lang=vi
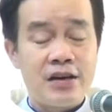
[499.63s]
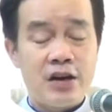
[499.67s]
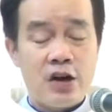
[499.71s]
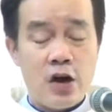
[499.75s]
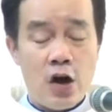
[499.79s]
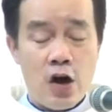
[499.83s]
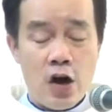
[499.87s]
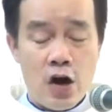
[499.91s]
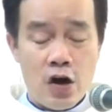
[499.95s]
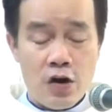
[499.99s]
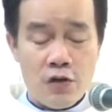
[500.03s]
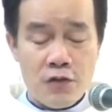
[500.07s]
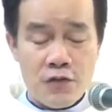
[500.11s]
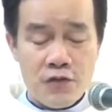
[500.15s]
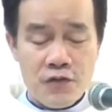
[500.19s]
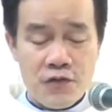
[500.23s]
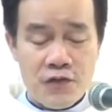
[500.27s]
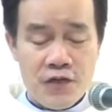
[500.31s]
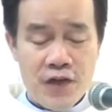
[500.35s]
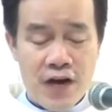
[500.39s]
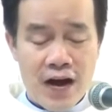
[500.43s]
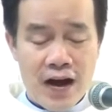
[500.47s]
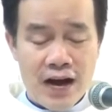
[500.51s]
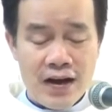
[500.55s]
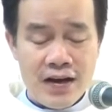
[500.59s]
còn
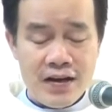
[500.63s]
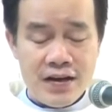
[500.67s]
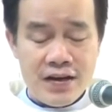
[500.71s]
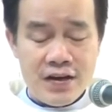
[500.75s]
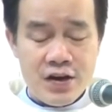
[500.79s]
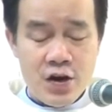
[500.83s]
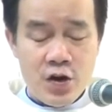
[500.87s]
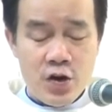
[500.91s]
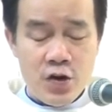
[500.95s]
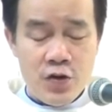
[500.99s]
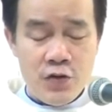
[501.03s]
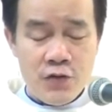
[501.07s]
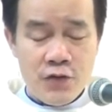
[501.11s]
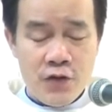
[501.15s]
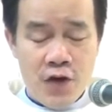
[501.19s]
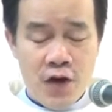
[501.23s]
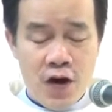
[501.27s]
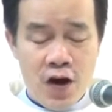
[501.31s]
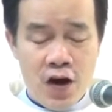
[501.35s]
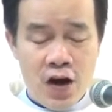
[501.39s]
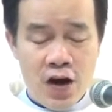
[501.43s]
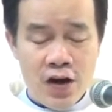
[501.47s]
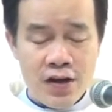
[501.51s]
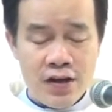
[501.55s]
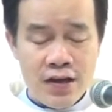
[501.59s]
phải đối
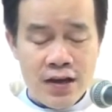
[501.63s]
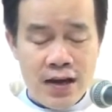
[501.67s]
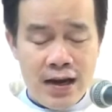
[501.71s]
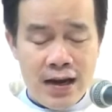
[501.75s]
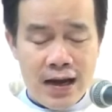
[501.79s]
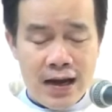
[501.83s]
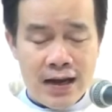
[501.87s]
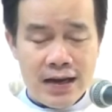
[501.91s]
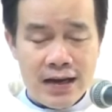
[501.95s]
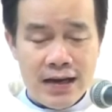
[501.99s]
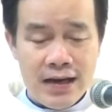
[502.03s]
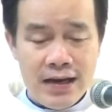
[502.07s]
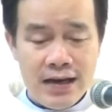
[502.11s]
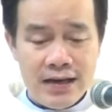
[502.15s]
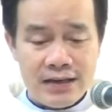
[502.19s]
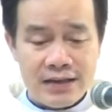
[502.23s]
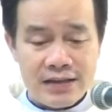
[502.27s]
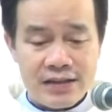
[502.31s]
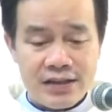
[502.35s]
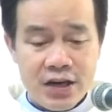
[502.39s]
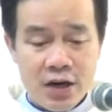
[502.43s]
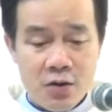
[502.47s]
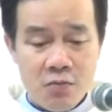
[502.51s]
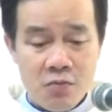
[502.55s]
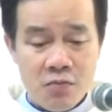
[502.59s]
phó với lại
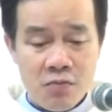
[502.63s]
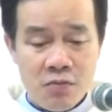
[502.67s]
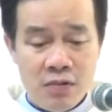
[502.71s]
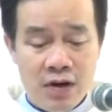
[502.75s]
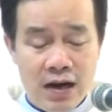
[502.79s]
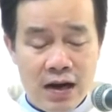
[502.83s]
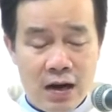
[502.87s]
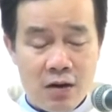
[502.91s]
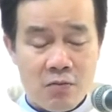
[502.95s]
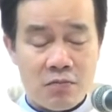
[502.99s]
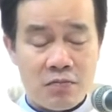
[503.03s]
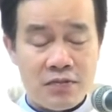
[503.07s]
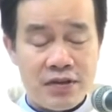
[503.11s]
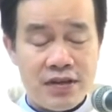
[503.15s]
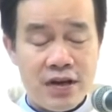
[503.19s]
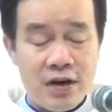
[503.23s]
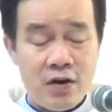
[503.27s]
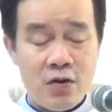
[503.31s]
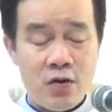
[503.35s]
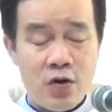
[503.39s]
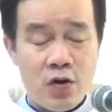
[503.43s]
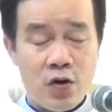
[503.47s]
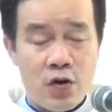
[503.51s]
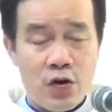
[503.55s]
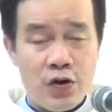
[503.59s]
trong lòng
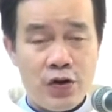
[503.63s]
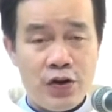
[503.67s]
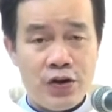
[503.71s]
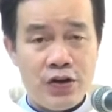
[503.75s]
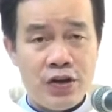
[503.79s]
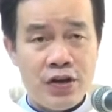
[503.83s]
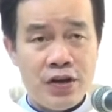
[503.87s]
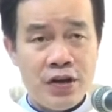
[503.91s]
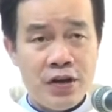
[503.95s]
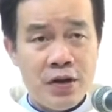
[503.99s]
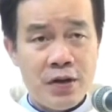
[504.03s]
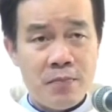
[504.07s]
giáo hội,